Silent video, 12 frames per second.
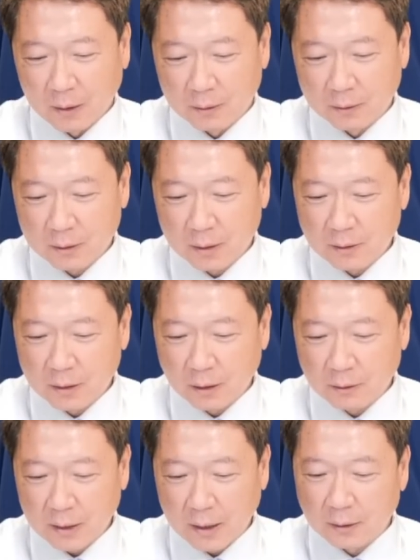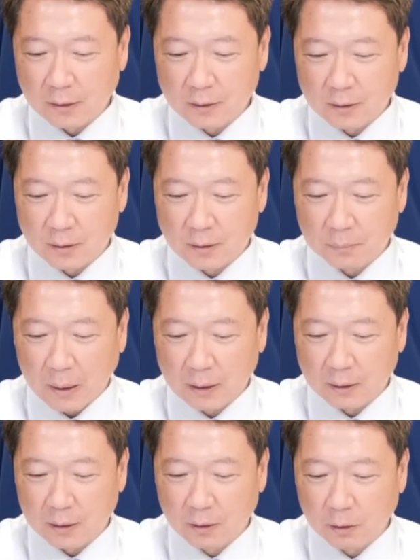哦，那成交价呢是十
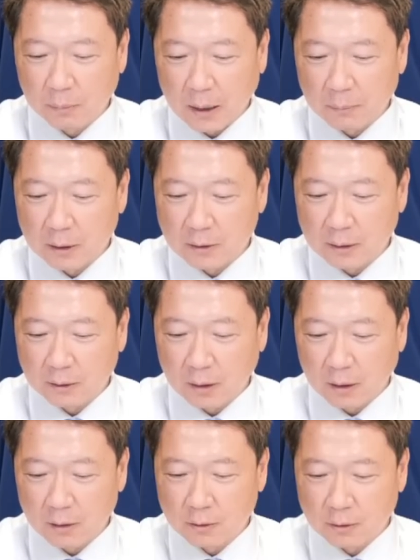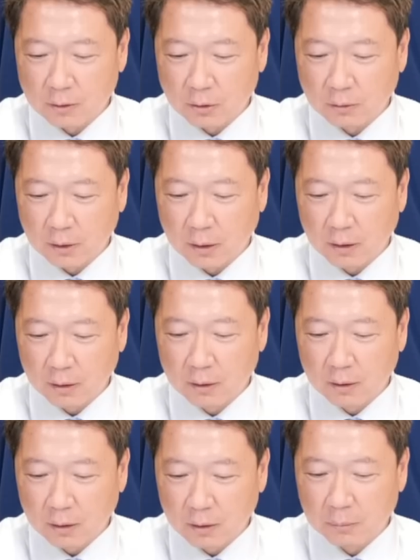八点六八美金到二十九点
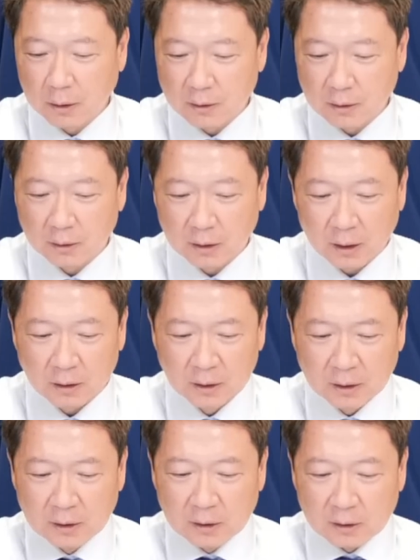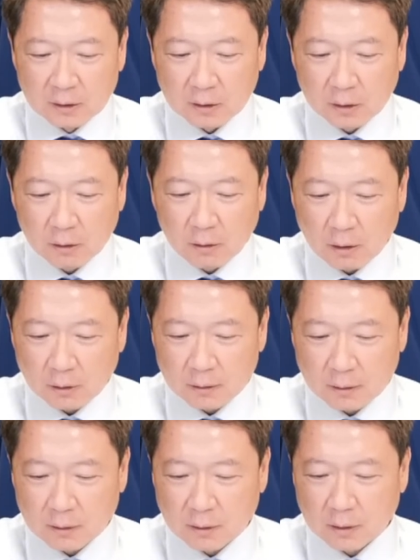二二美金，你看十六号到
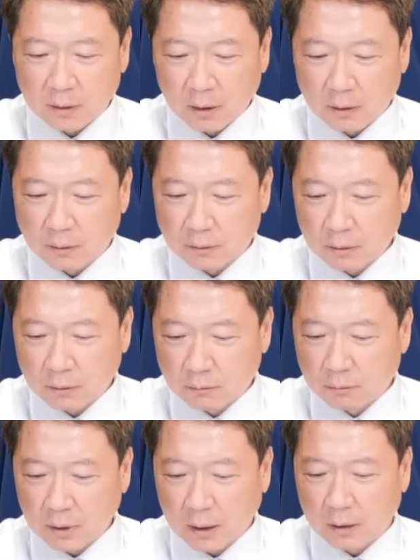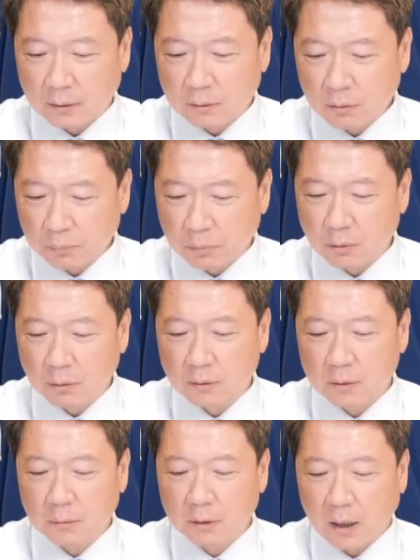十七号这个股价就波动
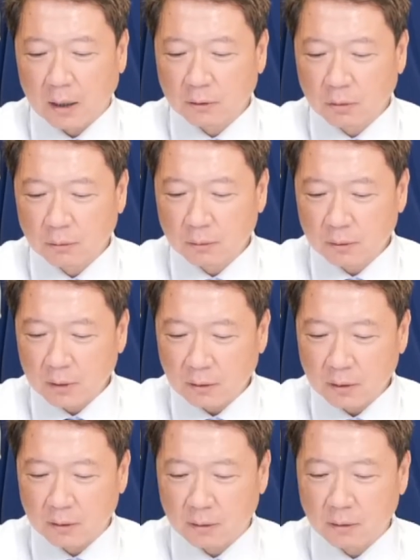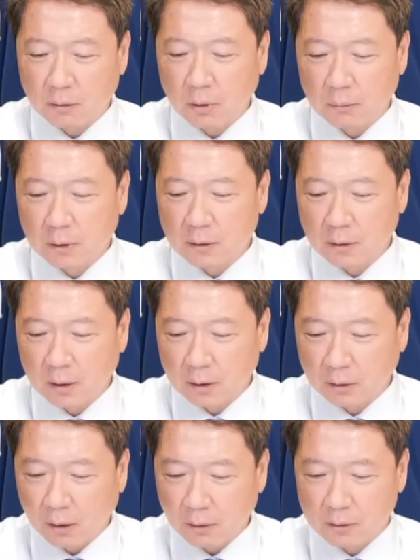这么大，从将近十九块美金可以
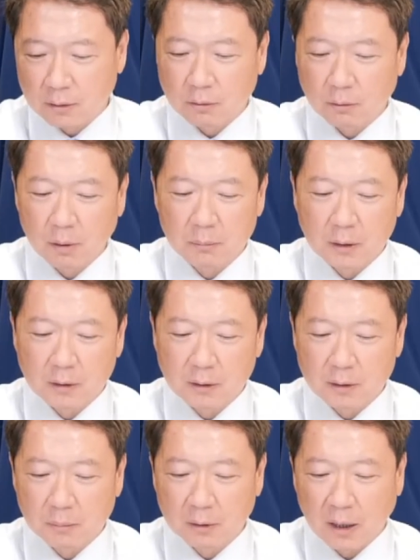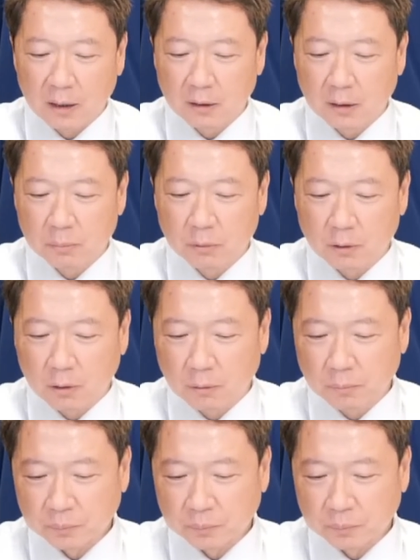到二十九块美金这么大的一个波动。